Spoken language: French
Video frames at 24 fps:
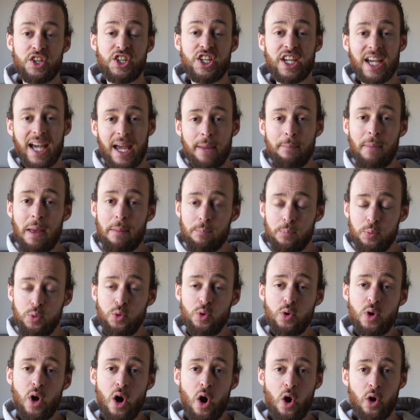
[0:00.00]
J'irai même
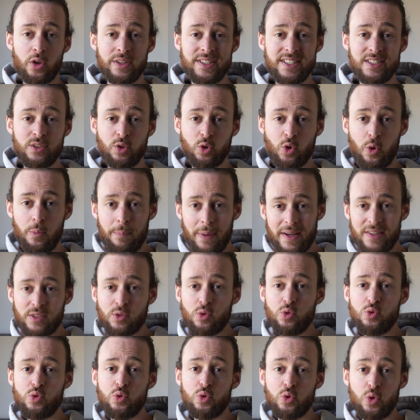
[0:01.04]
plus loin en disant que parce
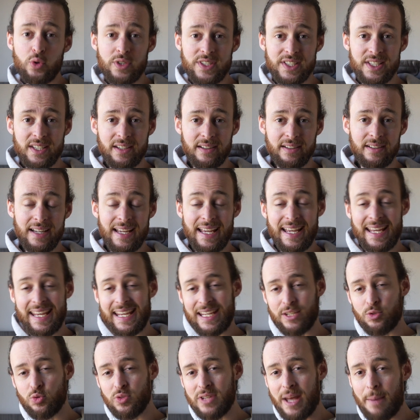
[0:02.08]
que tu te tiens et
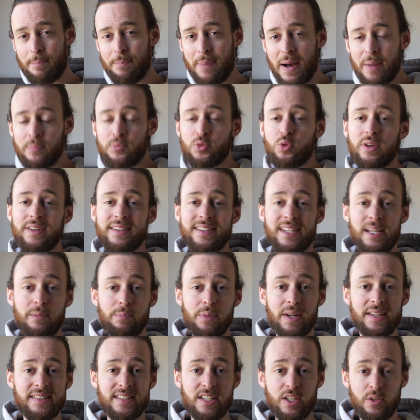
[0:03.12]
que tu n'as pas besoin de
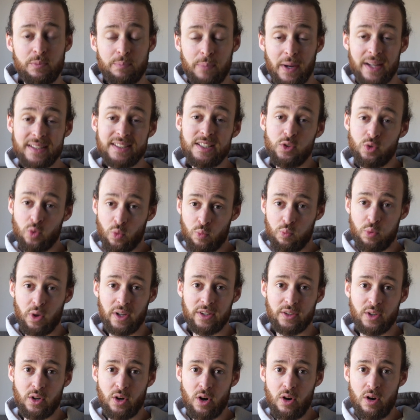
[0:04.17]
déplacer une partie de ton poids
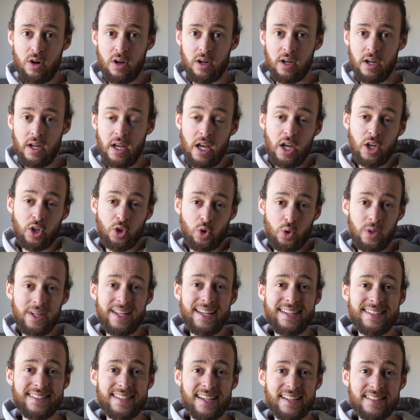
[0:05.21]
de corps, que
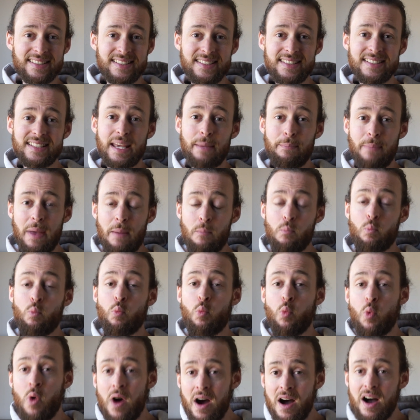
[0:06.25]
l'exercice est même
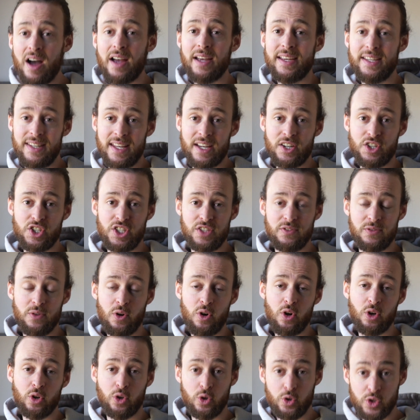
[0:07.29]
moins
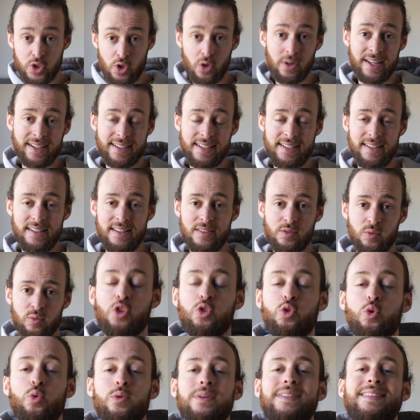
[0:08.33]
énergivore que sans l'inclinaison.
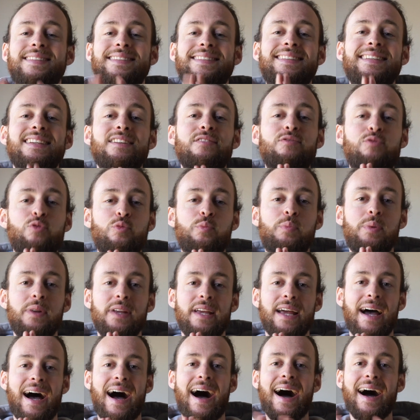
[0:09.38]
Donc s'il vous
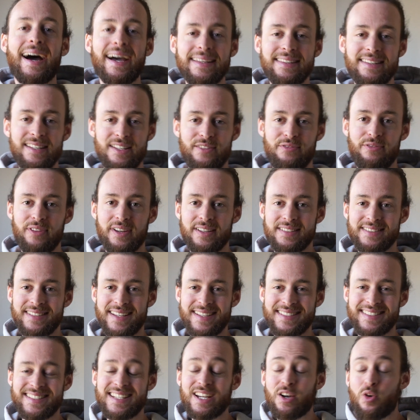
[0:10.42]
plaît, arrêtez de faire ça,
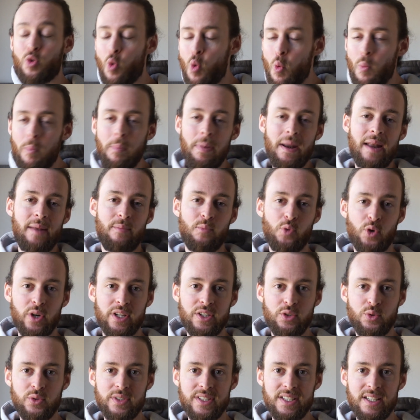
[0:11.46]
c'est complètement
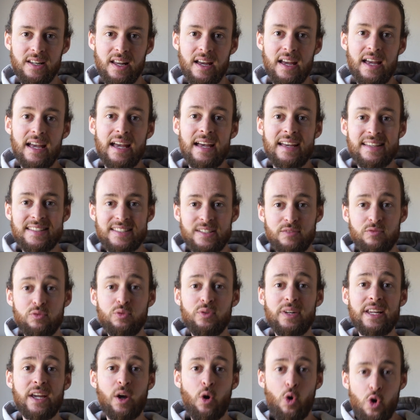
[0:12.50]
inutile. Si vous
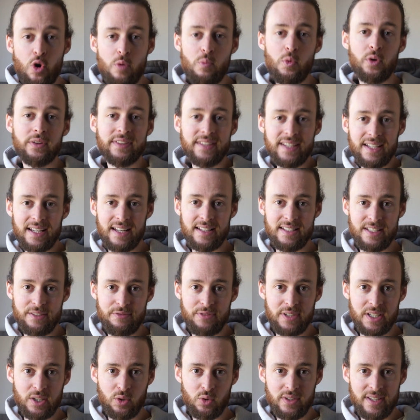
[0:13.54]
voulez augmenter la
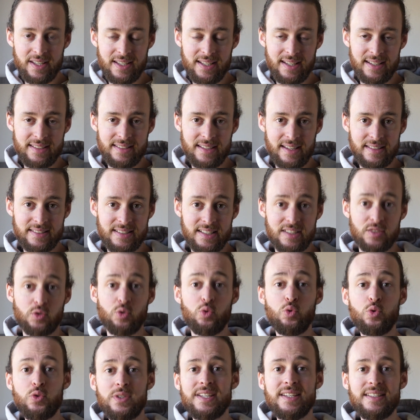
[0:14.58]
difficulté de l'exercice,
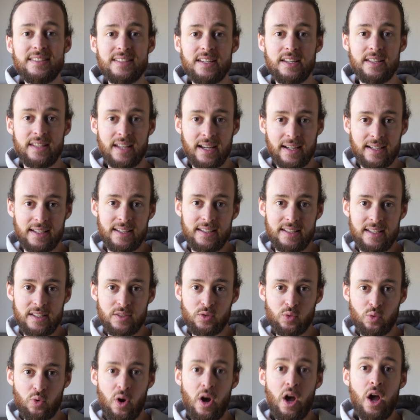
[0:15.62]
utilisez une
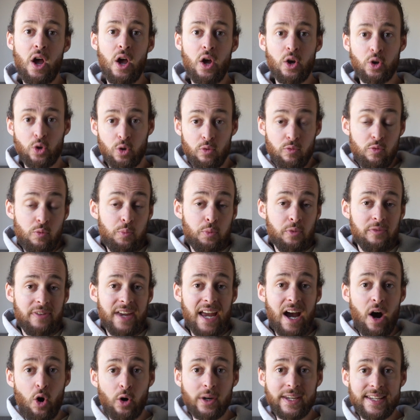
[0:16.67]
inclinaison que vous
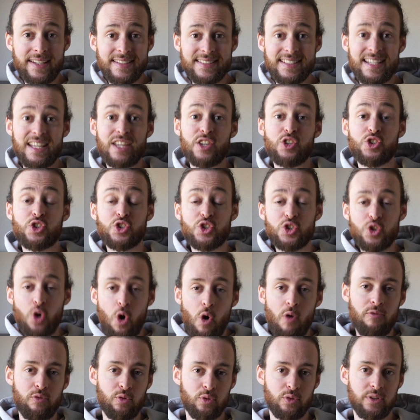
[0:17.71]
pouvez encaisser
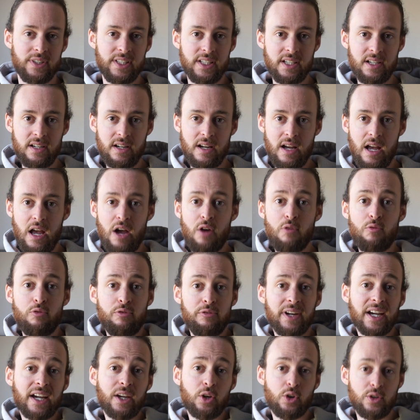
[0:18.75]
sans vous tenir, vous
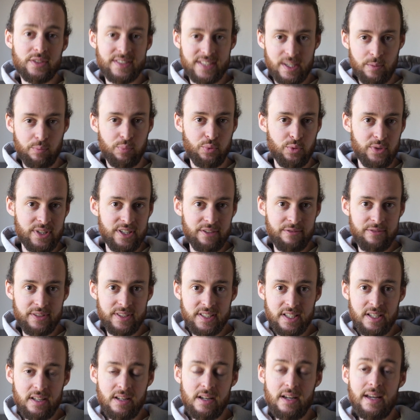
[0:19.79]
verrez que c'est plus
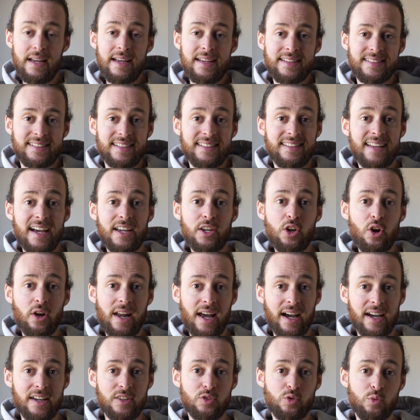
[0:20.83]
difficile. C'est d'ailleurs
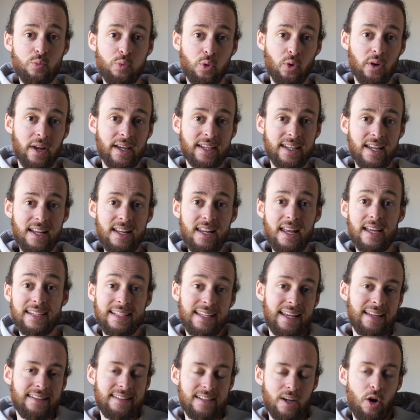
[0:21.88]
la raison pour laquelle il
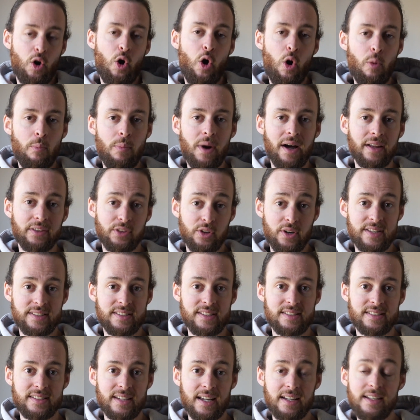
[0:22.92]
y a des rambardes dans les
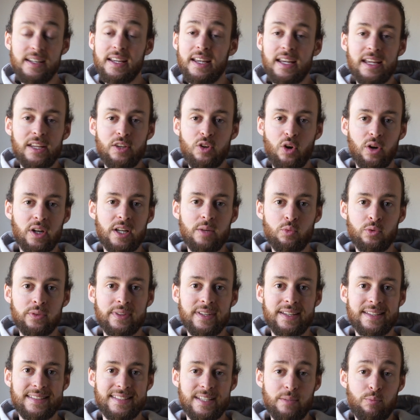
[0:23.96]
escaliers et dans les
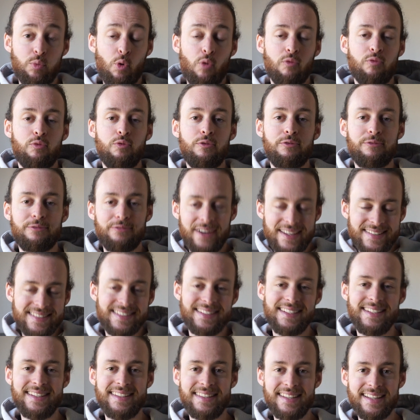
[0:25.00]
montées. C'est pour vous
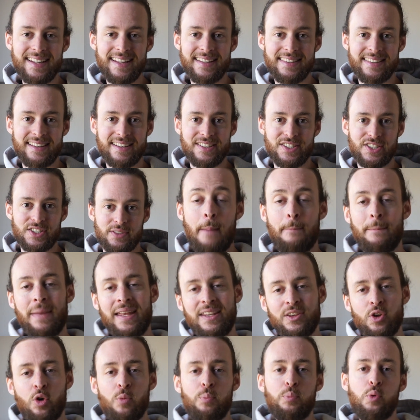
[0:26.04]
faciliter la tâche.
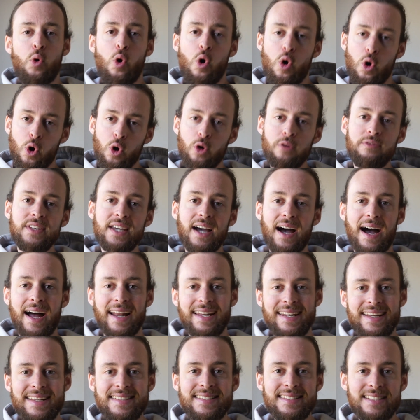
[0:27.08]
Maintenant, pour en revenir à
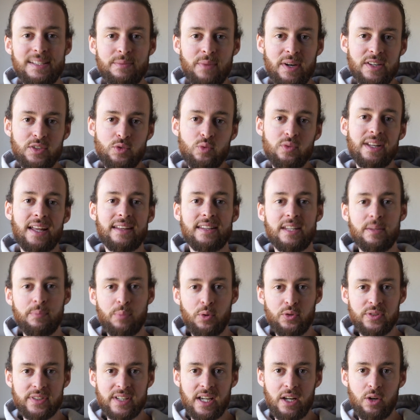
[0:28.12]
l'estimation de la
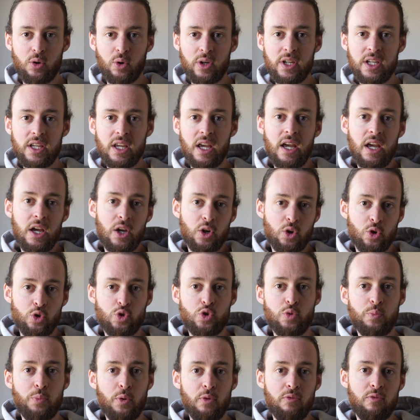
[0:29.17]
dépense calorique, que
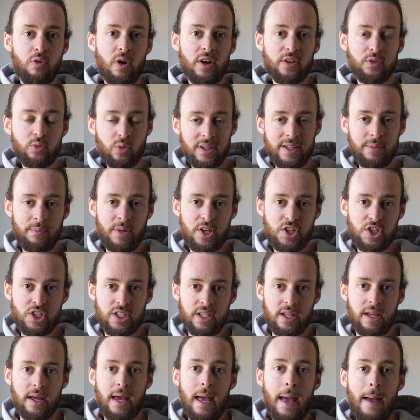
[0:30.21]
tu peux voir sur les
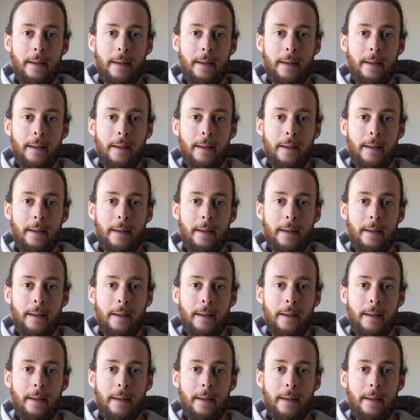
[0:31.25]
machines.